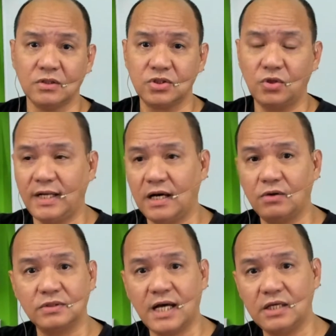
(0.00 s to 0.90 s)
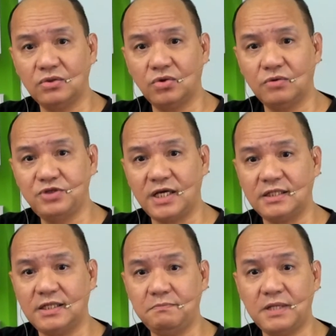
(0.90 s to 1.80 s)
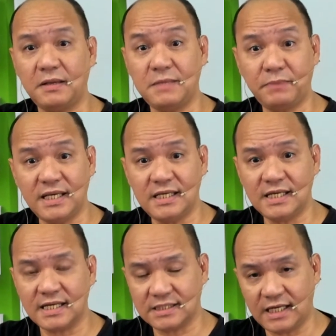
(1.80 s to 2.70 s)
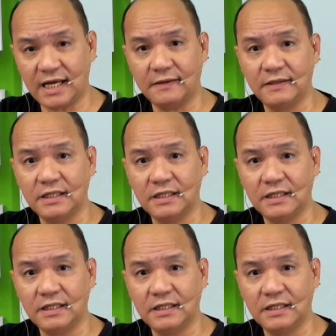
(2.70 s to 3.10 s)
So wala ho tayong objective na ipahiya sila.